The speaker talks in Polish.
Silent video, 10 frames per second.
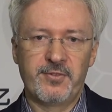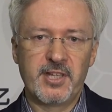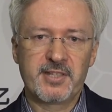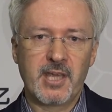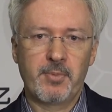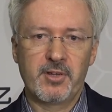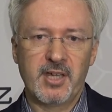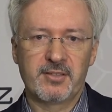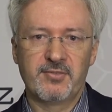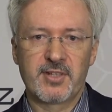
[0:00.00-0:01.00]
wszystkie
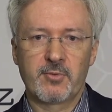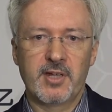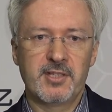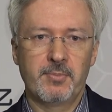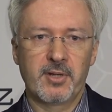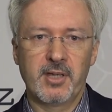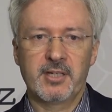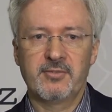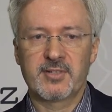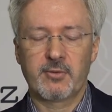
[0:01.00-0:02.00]
projekty w zakładce,
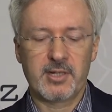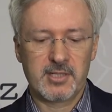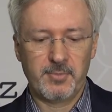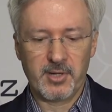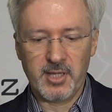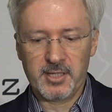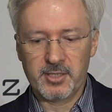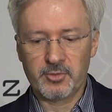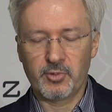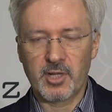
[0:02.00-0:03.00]
projekt, w zakładce
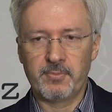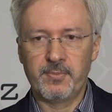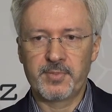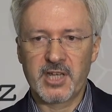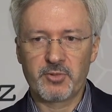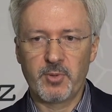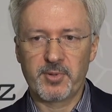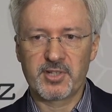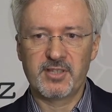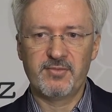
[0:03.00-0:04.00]
projekty, które przeszły
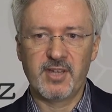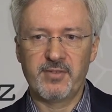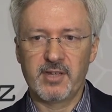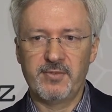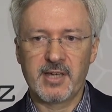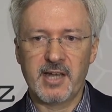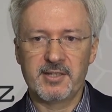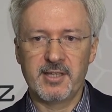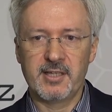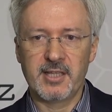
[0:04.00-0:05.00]
pozytywnie
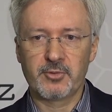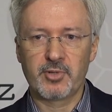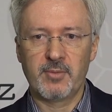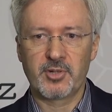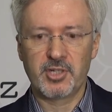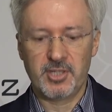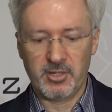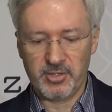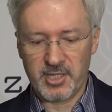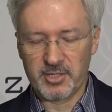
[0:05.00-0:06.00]
weryfikację i na które
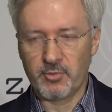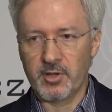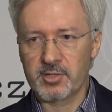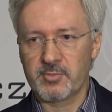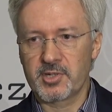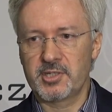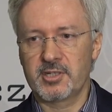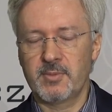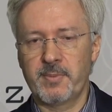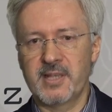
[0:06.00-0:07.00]
możecie oddać głos. Możecie
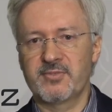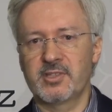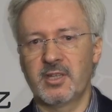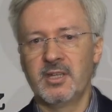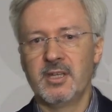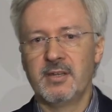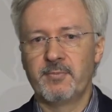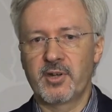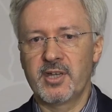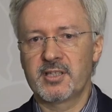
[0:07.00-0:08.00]
sobie Państwo te
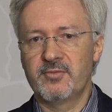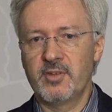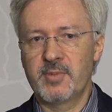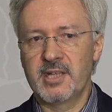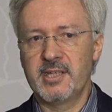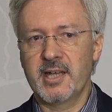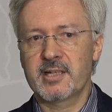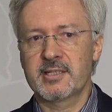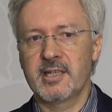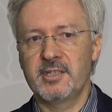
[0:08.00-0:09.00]
projekty wybrać
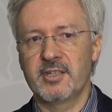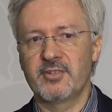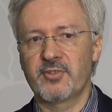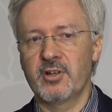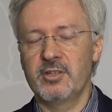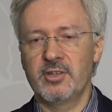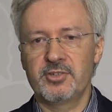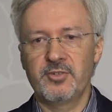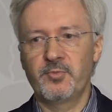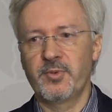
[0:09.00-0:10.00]
jak chcecie, czy w
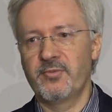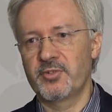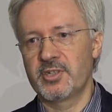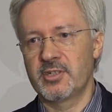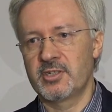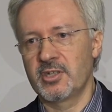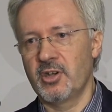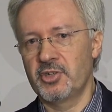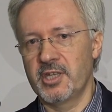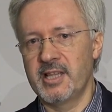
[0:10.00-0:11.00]
kolejności wpływu, czy, czy
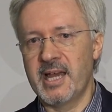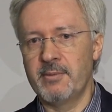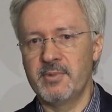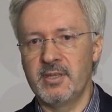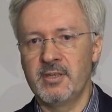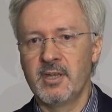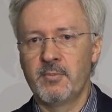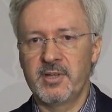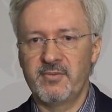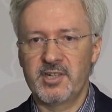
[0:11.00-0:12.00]
osiedlami,
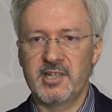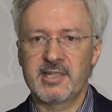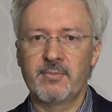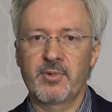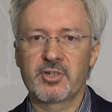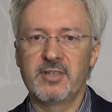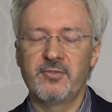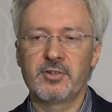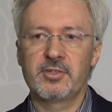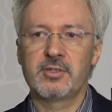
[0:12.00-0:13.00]
ponieważ jest tam
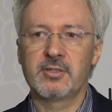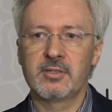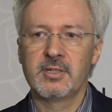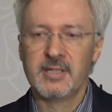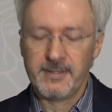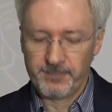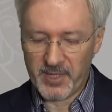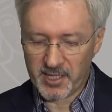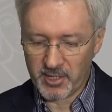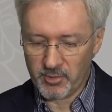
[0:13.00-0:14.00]
możliwość y,
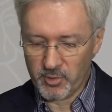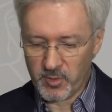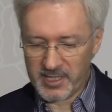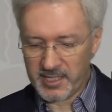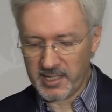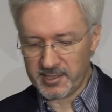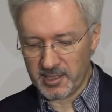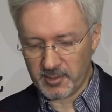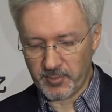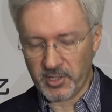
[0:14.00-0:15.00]
takiego układania
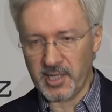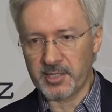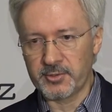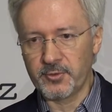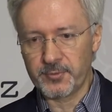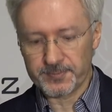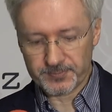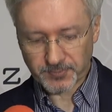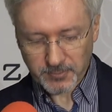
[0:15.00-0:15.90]
tych projektów.